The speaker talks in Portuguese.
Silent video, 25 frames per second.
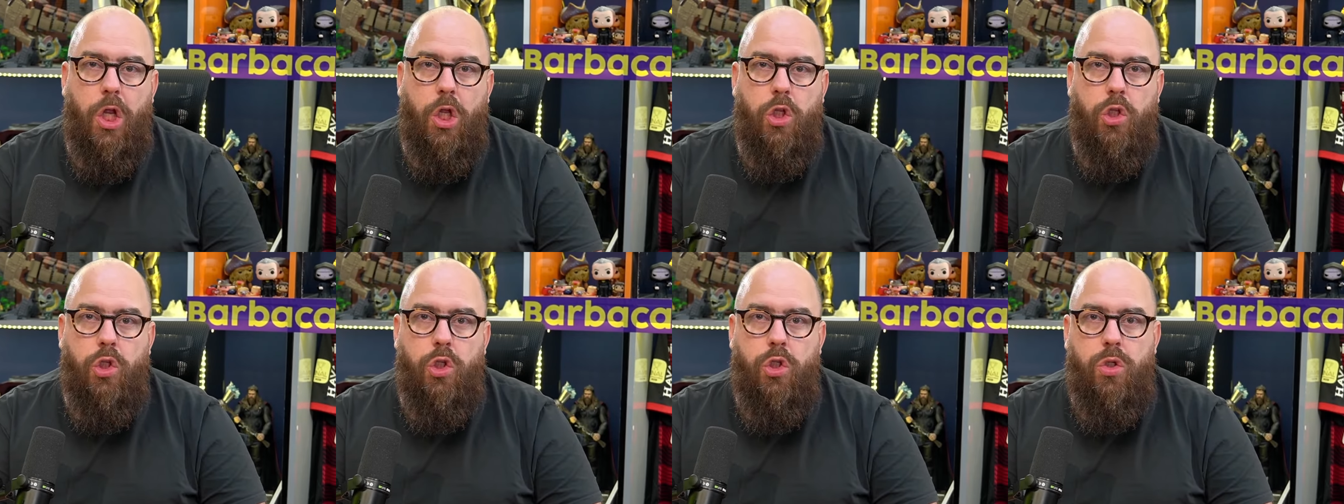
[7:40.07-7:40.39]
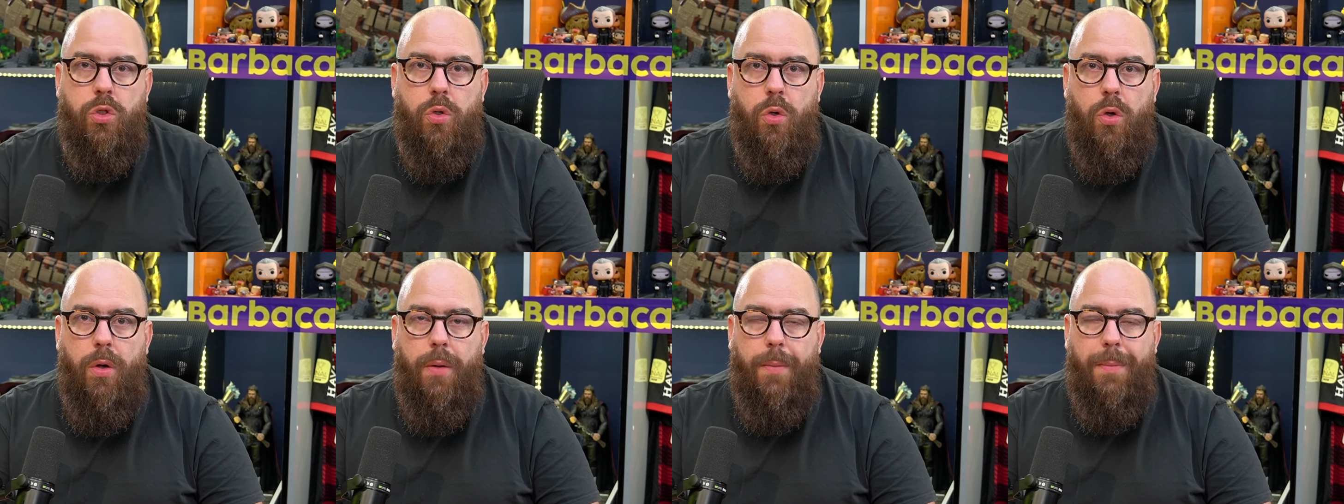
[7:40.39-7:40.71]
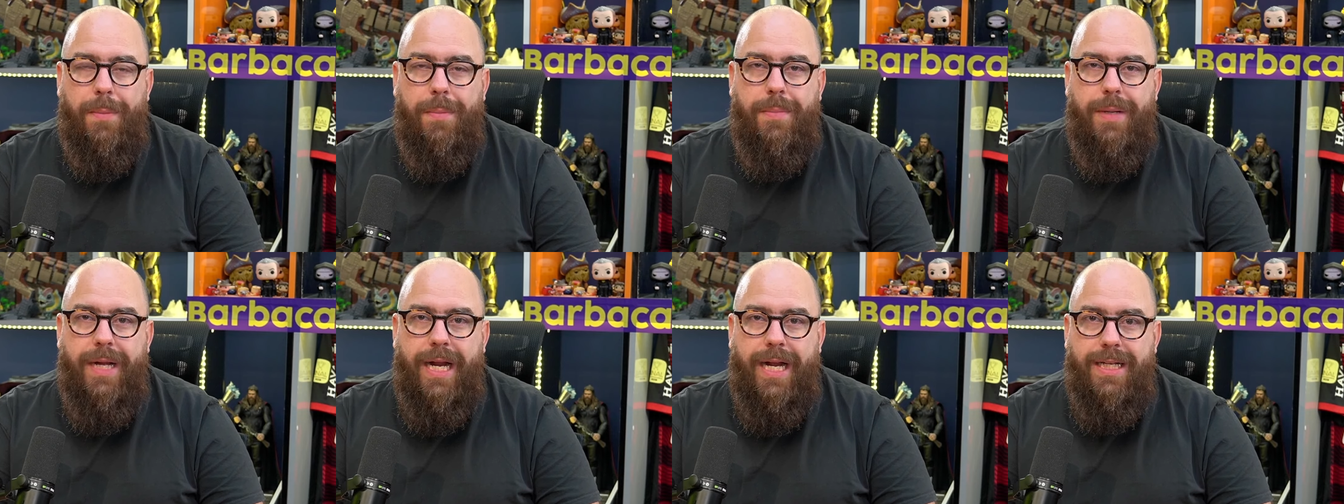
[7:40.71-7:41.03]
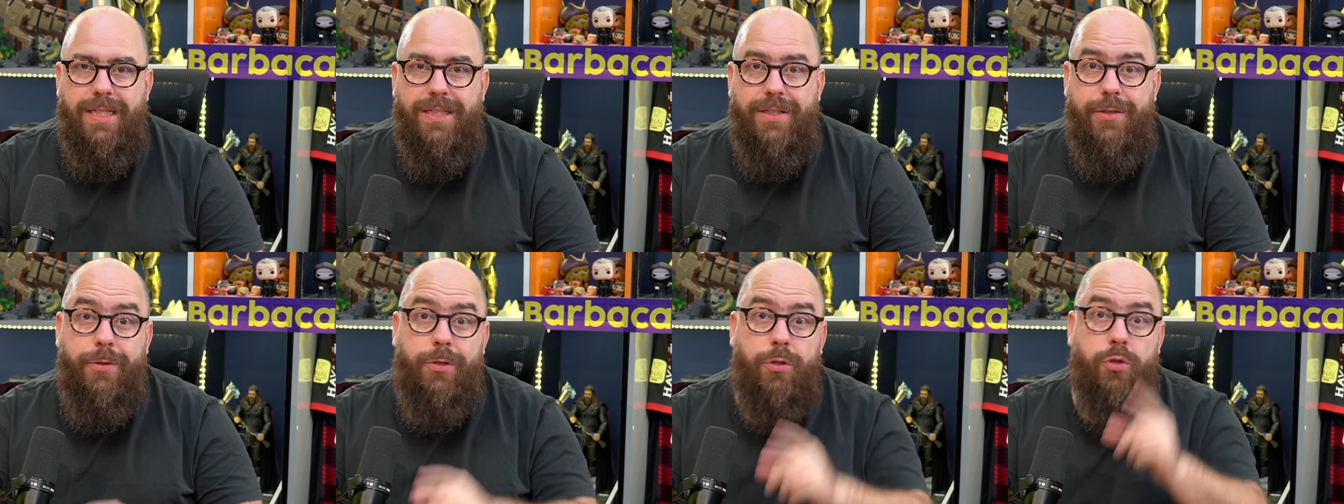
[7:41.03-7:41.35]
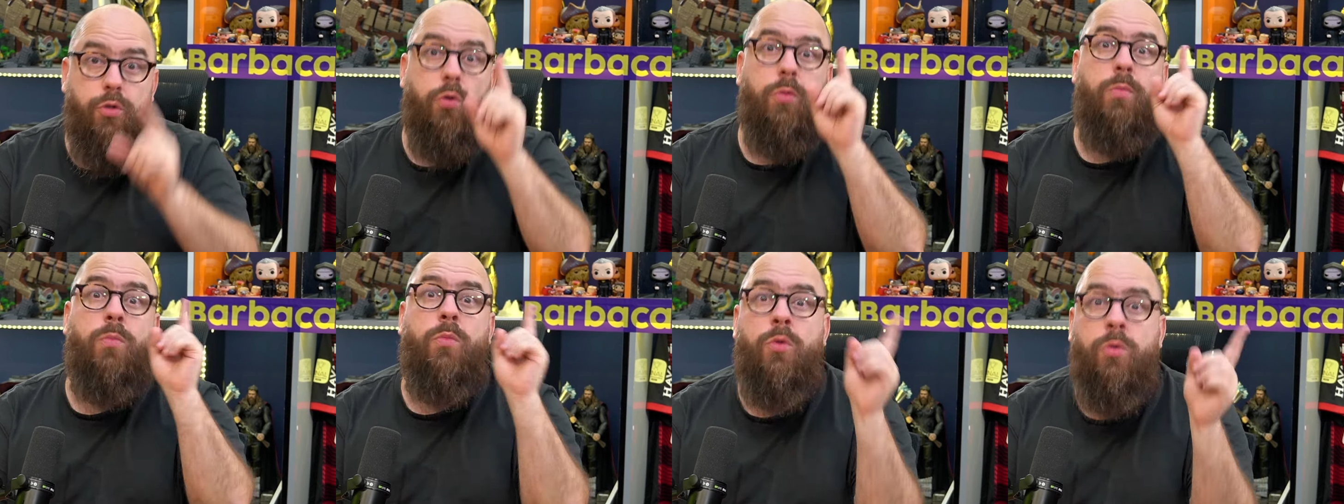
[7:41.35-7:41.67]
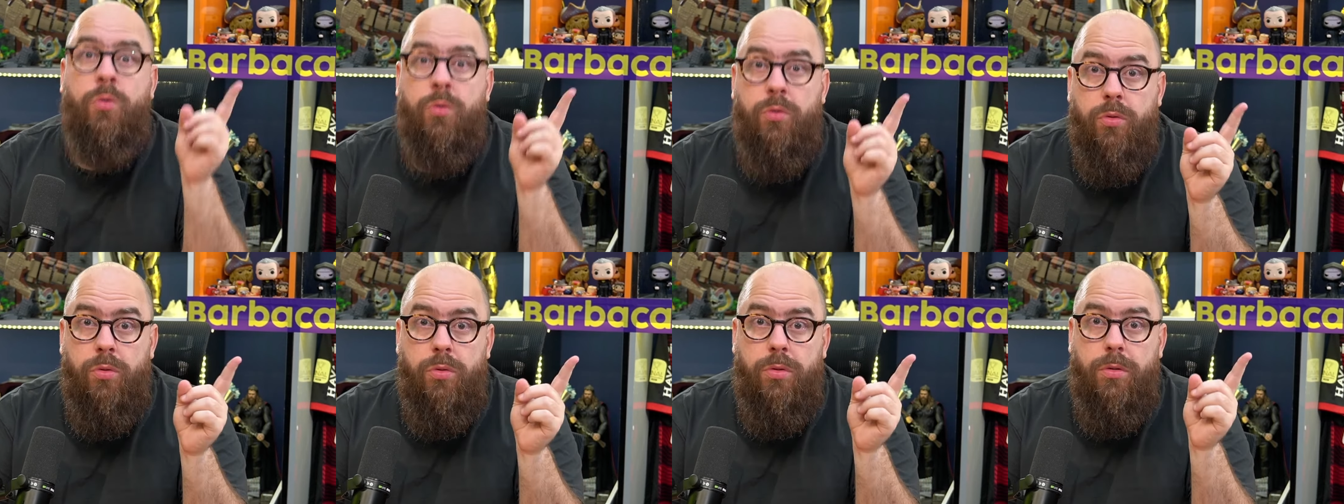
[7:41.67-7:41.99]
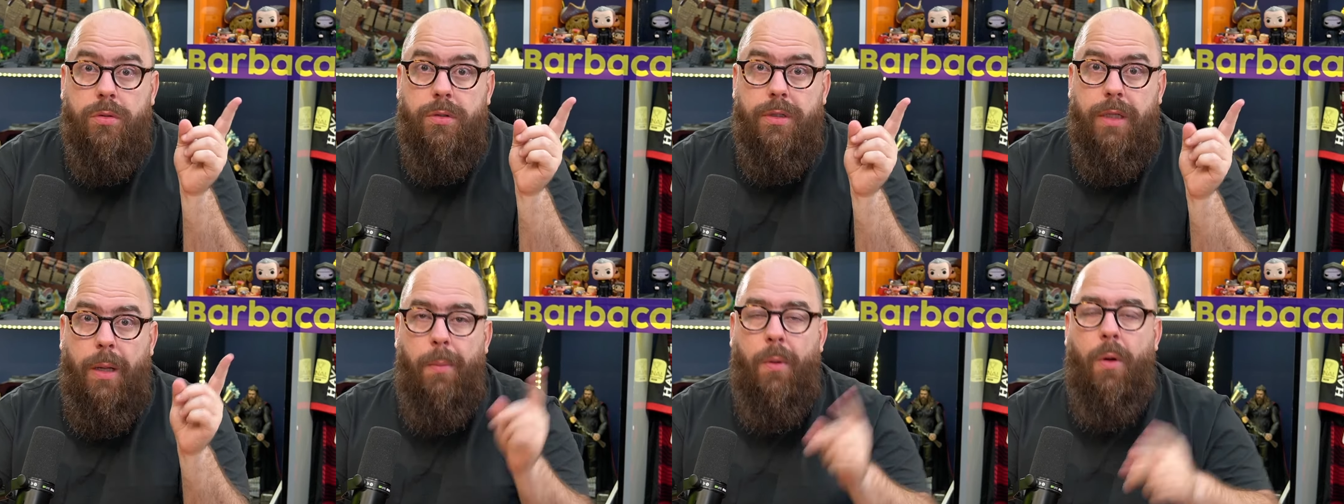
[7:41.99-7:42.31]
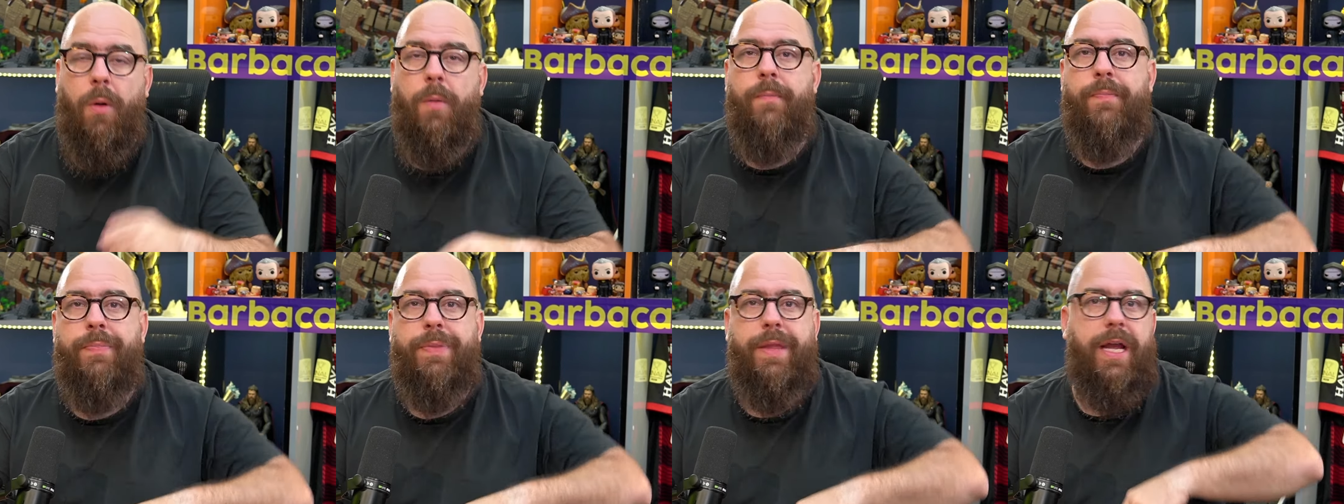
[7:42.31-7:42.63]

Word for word: do Brasil e do mundo, tá bom?